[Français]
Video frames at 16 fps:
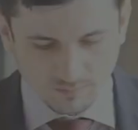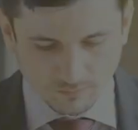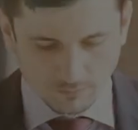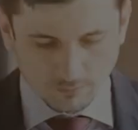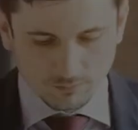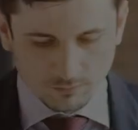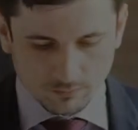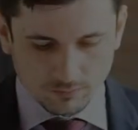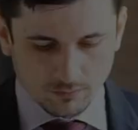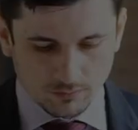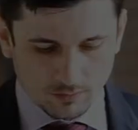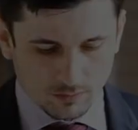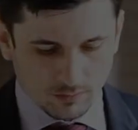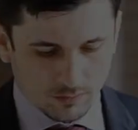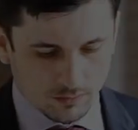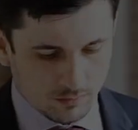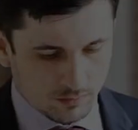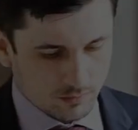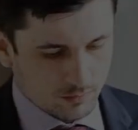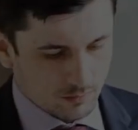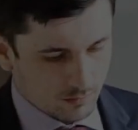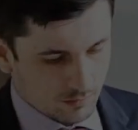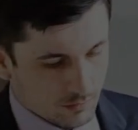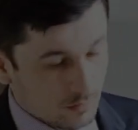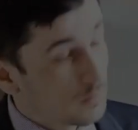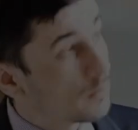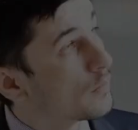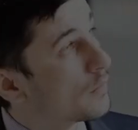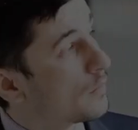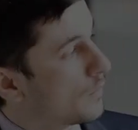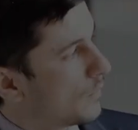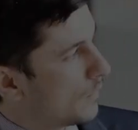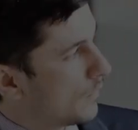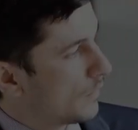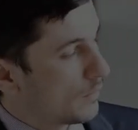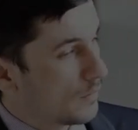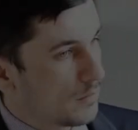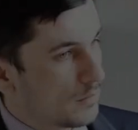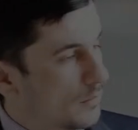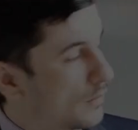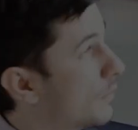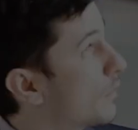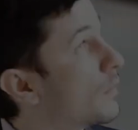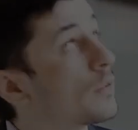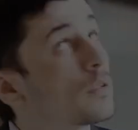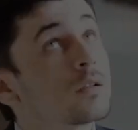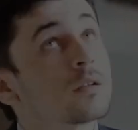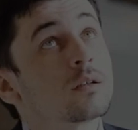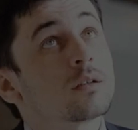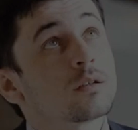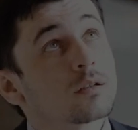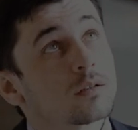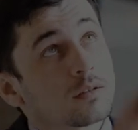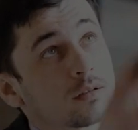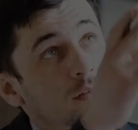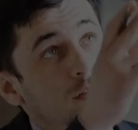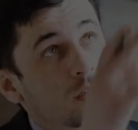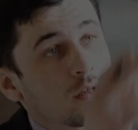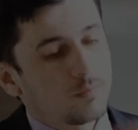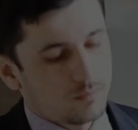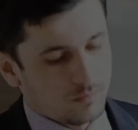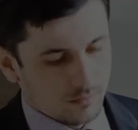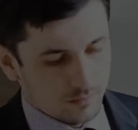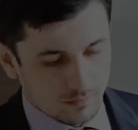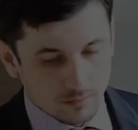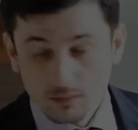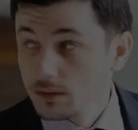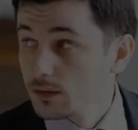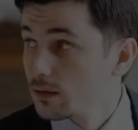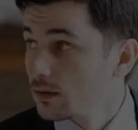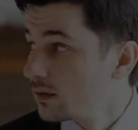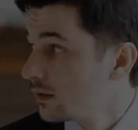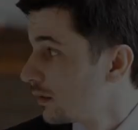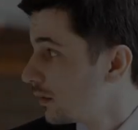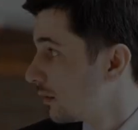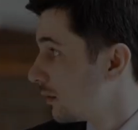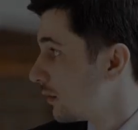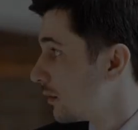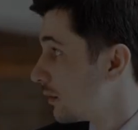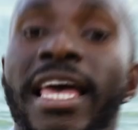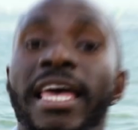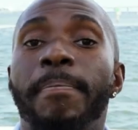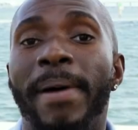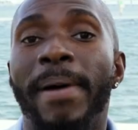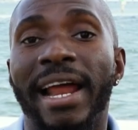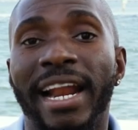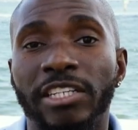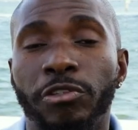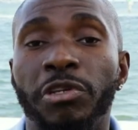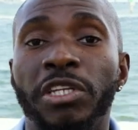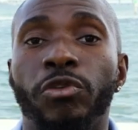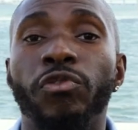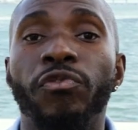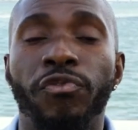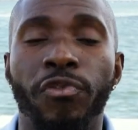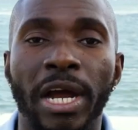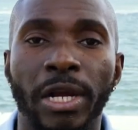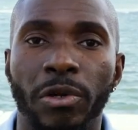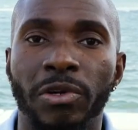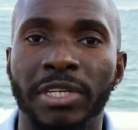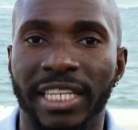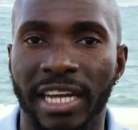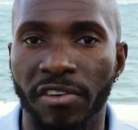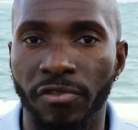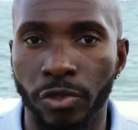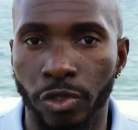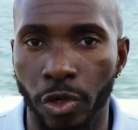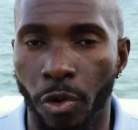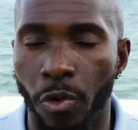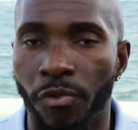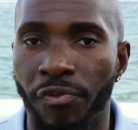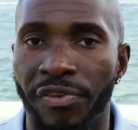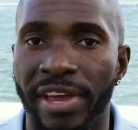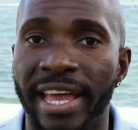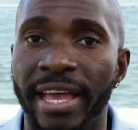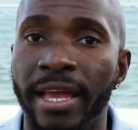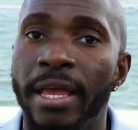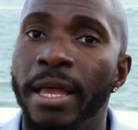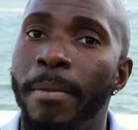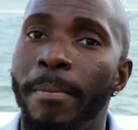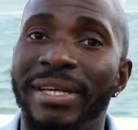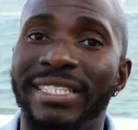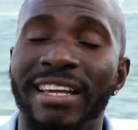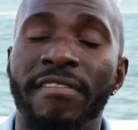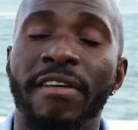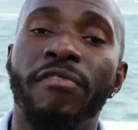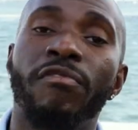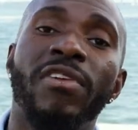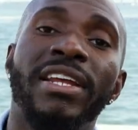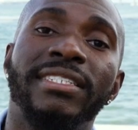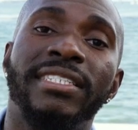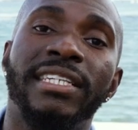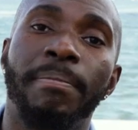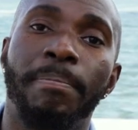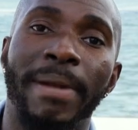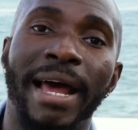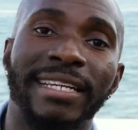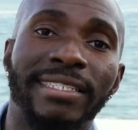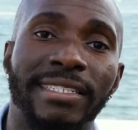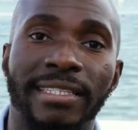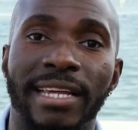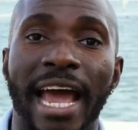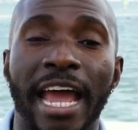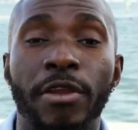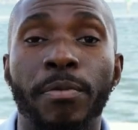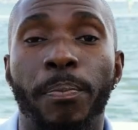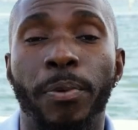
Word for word: plus facilement négociable. Vous allez tout simplement pouvoir acheter plus bas et par la suite, une fois que les travaux seront faits, mais ben, ça va vous laisser place à une